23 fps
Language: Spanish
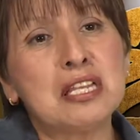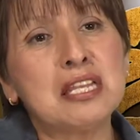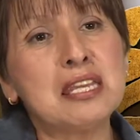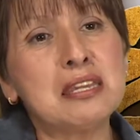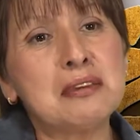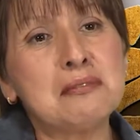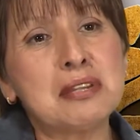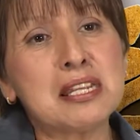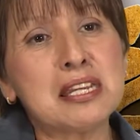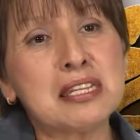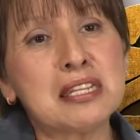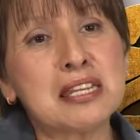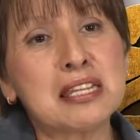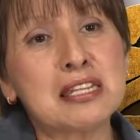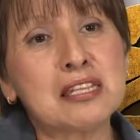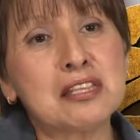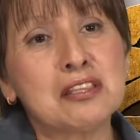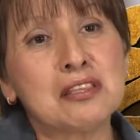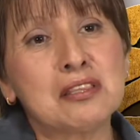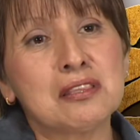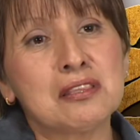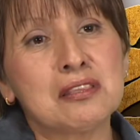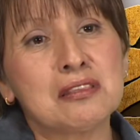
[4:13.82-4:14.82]
libre de
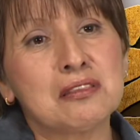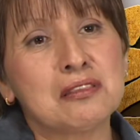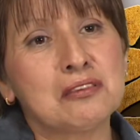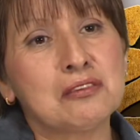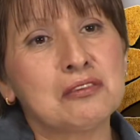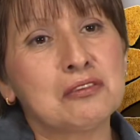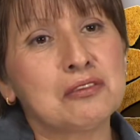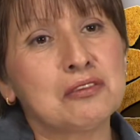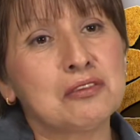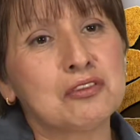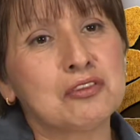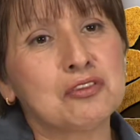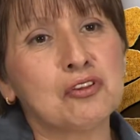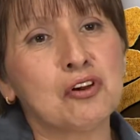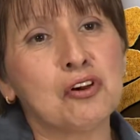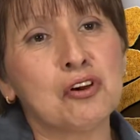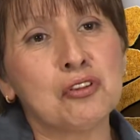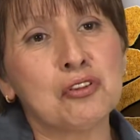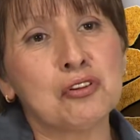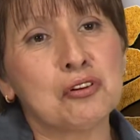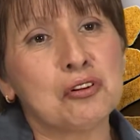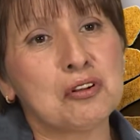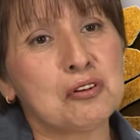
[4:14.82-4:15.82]

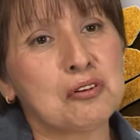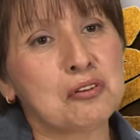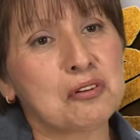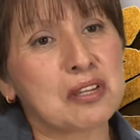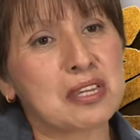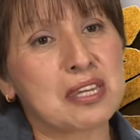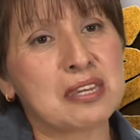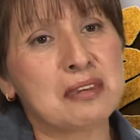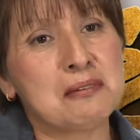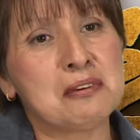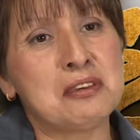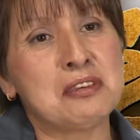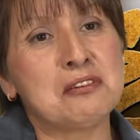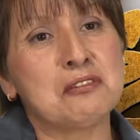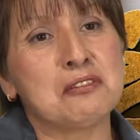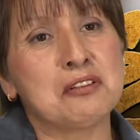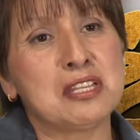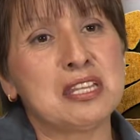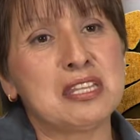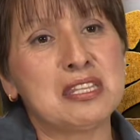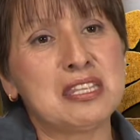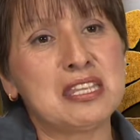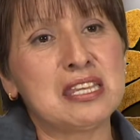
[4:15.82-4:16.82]
todo lo que yo
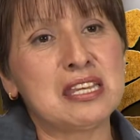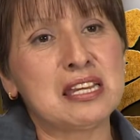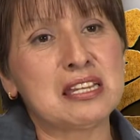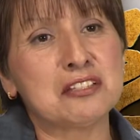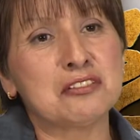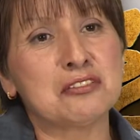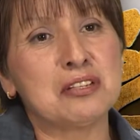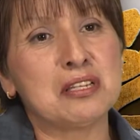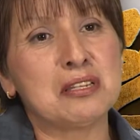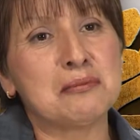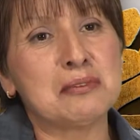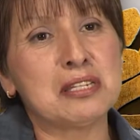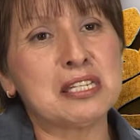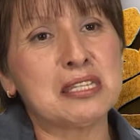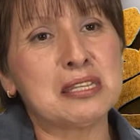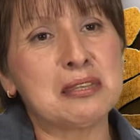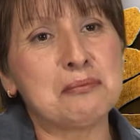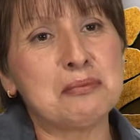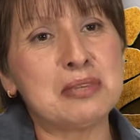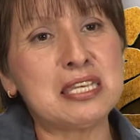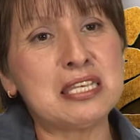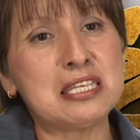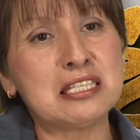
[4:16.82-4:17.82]
tenía, soy libre
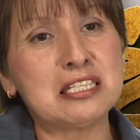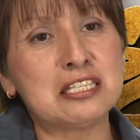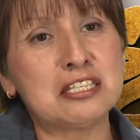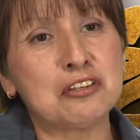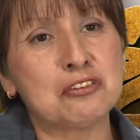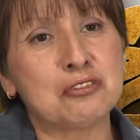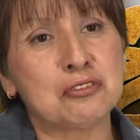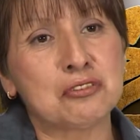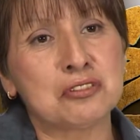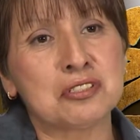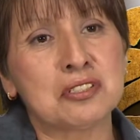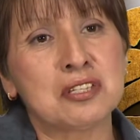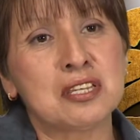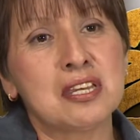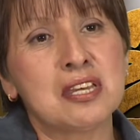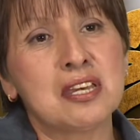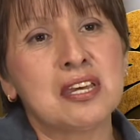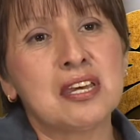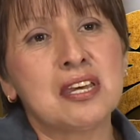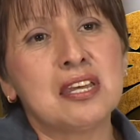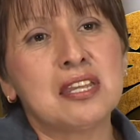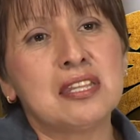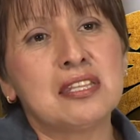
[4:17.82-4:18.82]
de vicios,
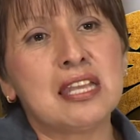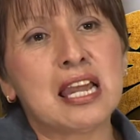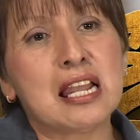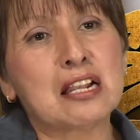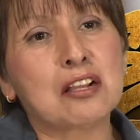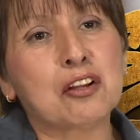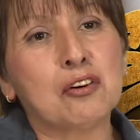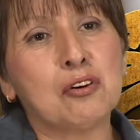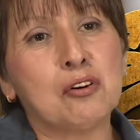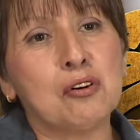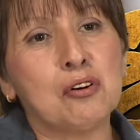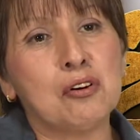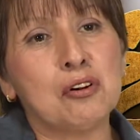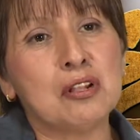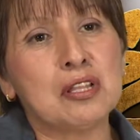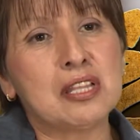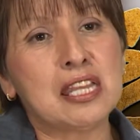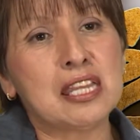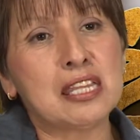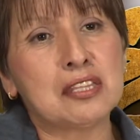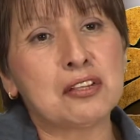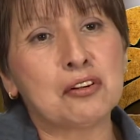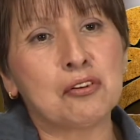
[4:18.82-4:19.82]
de alcohol,
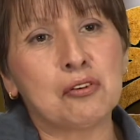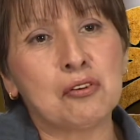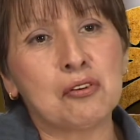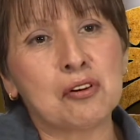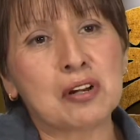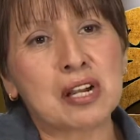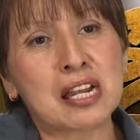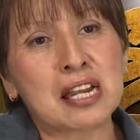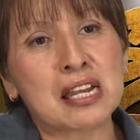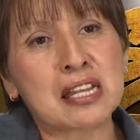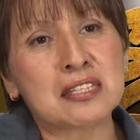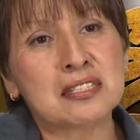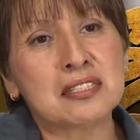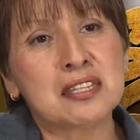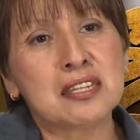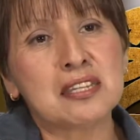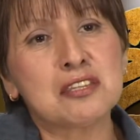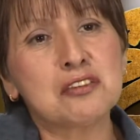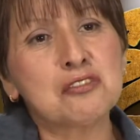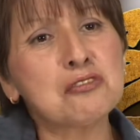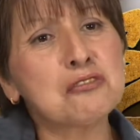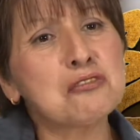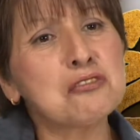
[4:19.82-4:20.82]
de drogas.
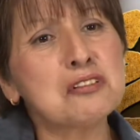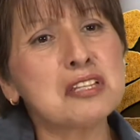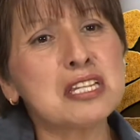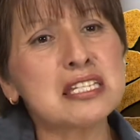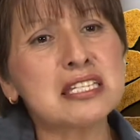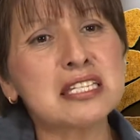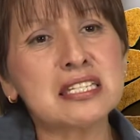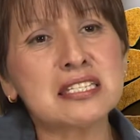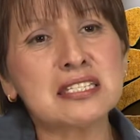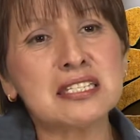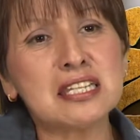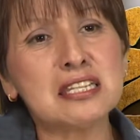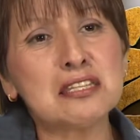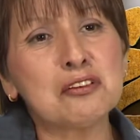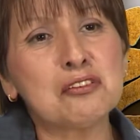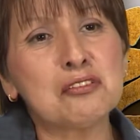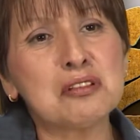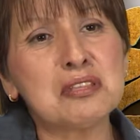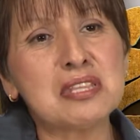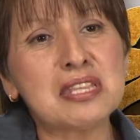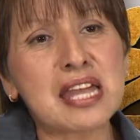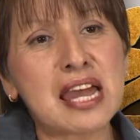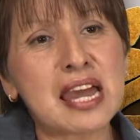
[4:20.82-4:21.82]
Yo no
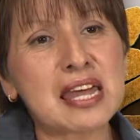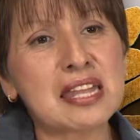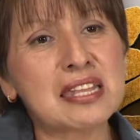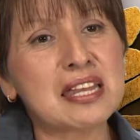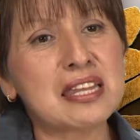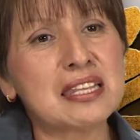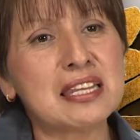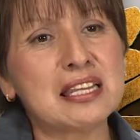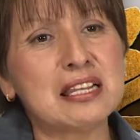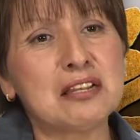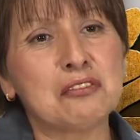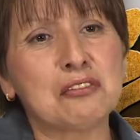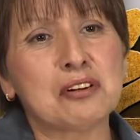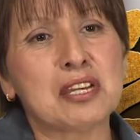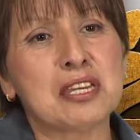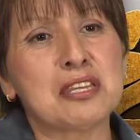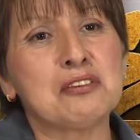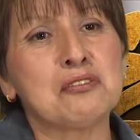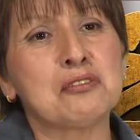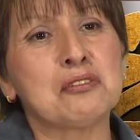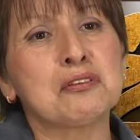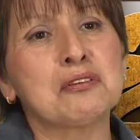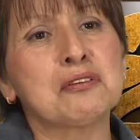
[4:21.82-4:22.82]
necesito nada de lo
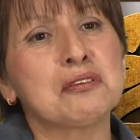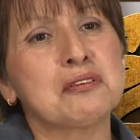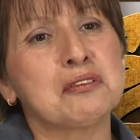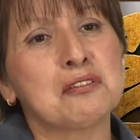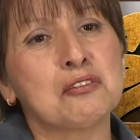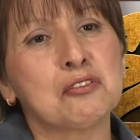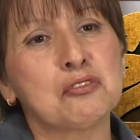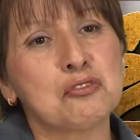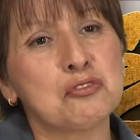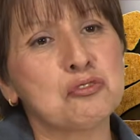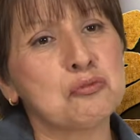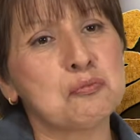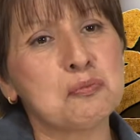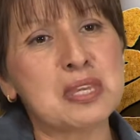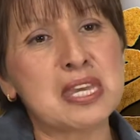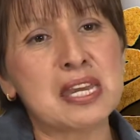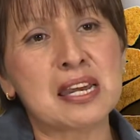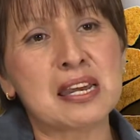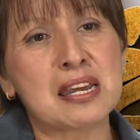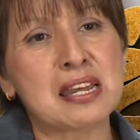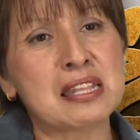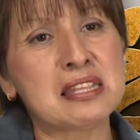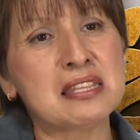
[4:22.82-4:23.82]
que yo
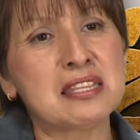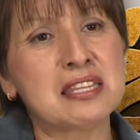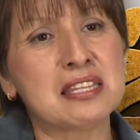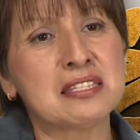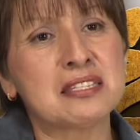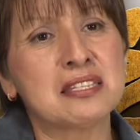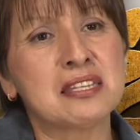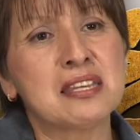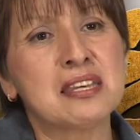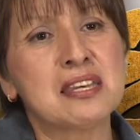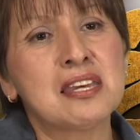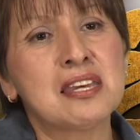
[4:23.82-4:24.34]
consumía antes.